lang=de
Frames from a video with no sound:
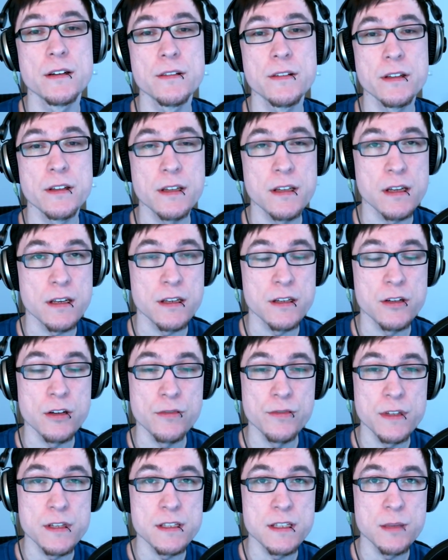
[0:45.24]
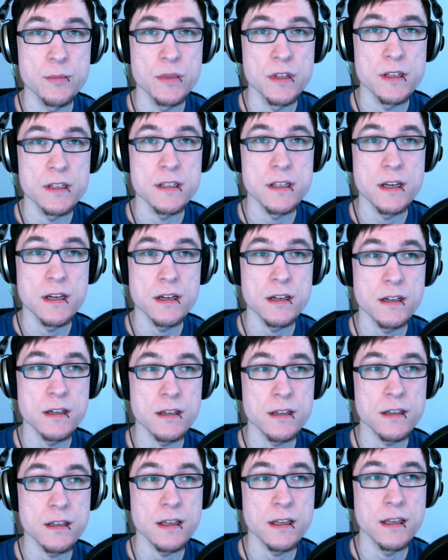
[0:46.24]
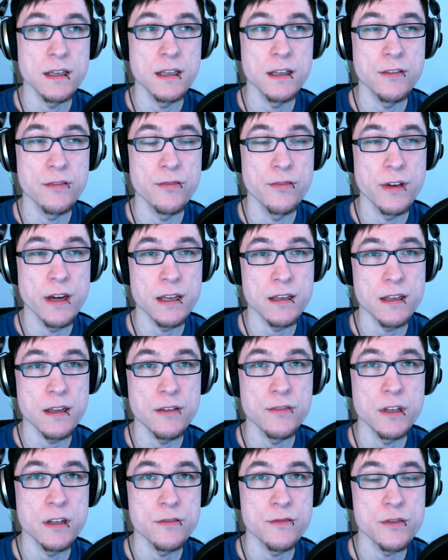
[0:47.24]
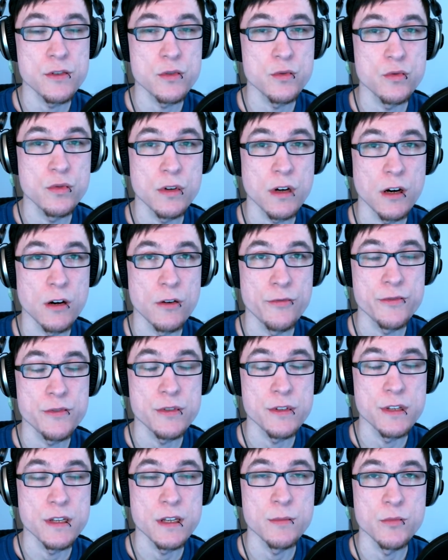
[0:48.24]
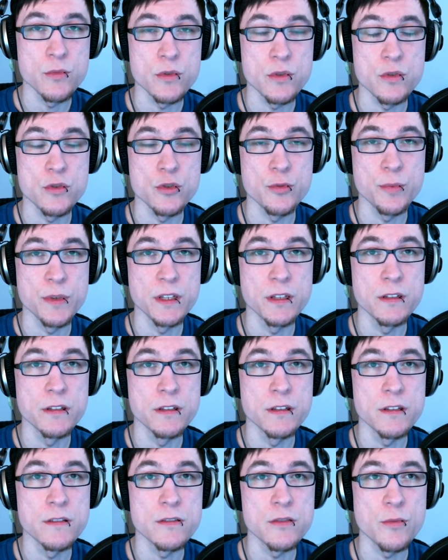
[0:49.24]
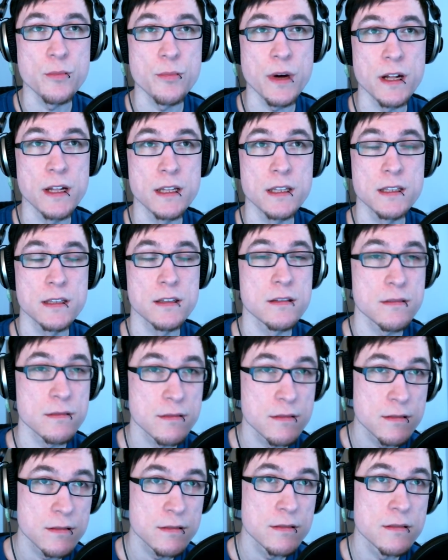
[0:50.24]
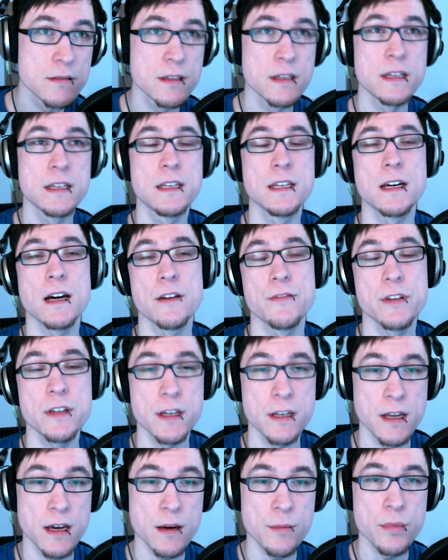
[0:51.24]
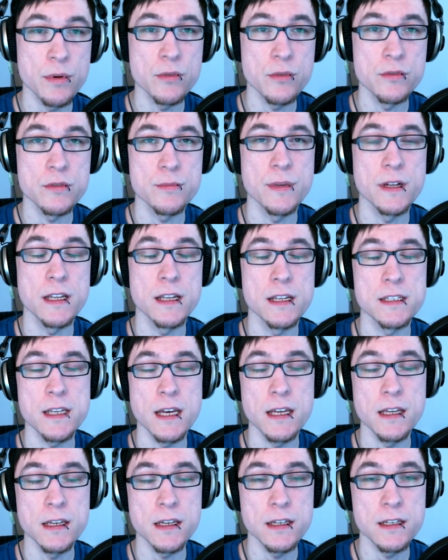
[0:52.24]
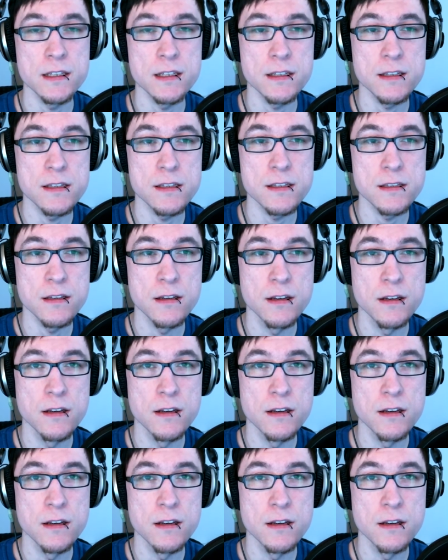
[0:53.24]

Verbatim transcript: Egal, ich hoffe, ihr seht mir das nach. Ich werde dann wieder versuchen aufzunehmen und zu spielen, sobald ich die Grafikkarte habe und sobald alles eingerichtet ist,